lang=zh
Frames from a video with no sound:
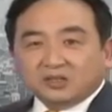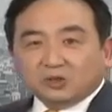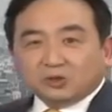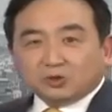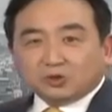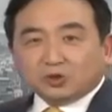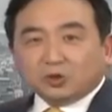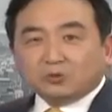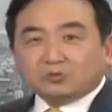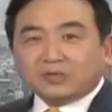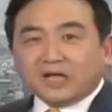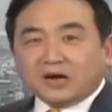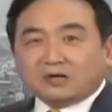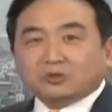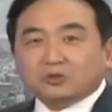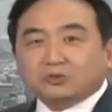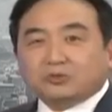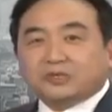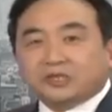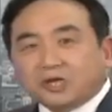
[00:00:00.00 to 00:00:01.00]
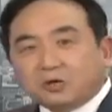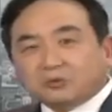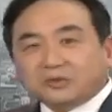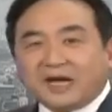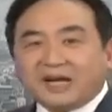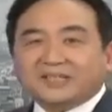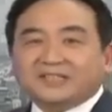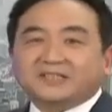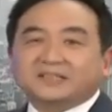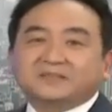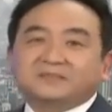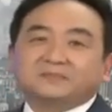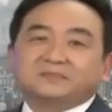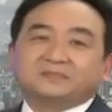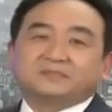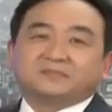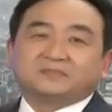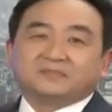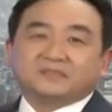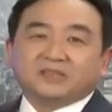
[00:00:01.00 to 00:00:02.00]
又从哪儿去交代呢？
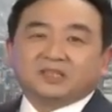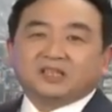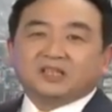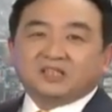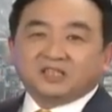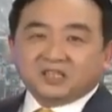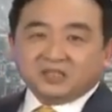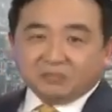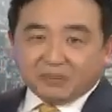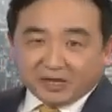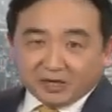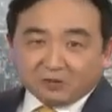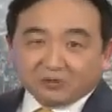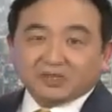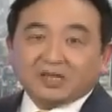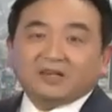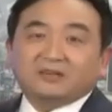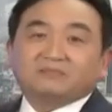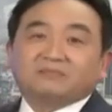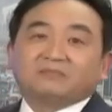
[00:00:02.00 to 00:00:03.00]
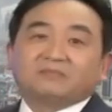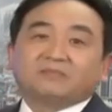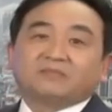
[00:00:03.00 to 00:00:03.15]
是没有的。